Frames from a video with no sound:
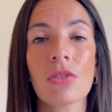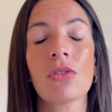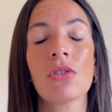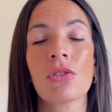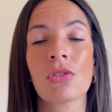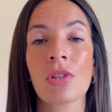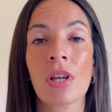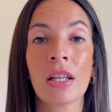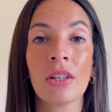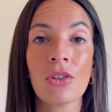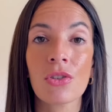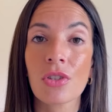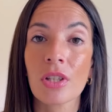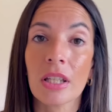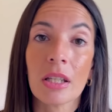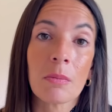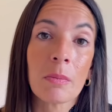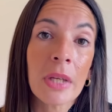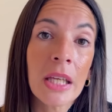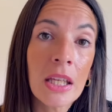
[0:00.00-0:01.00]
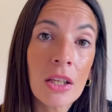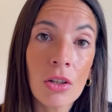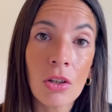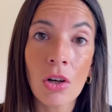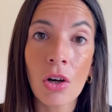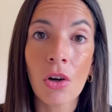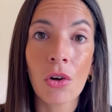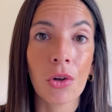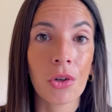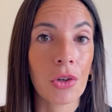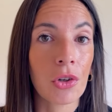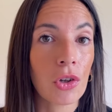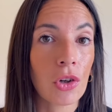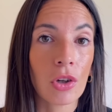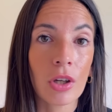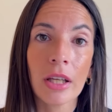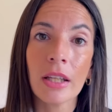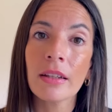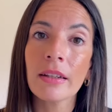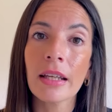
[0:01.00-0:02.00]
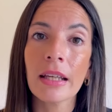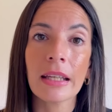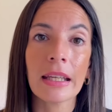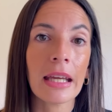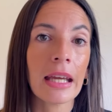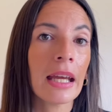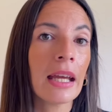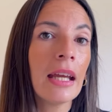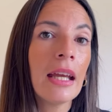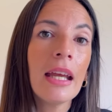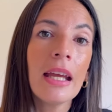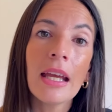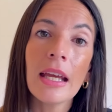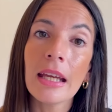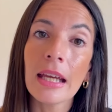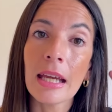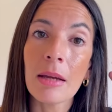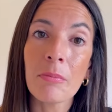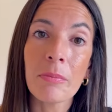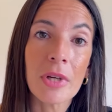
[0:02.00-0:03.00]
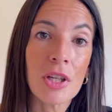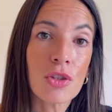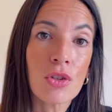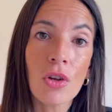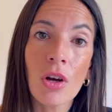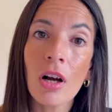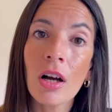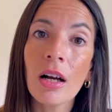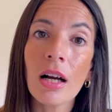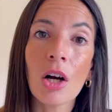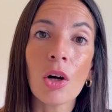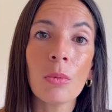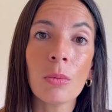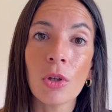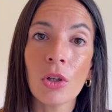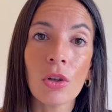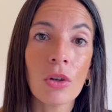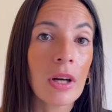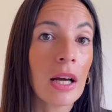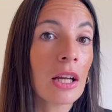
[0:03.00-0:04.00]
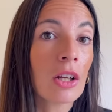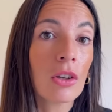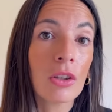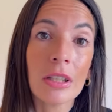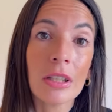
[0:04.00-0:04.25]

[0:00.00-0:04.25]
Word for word: dos años y pico, con gente que empezó a homologar con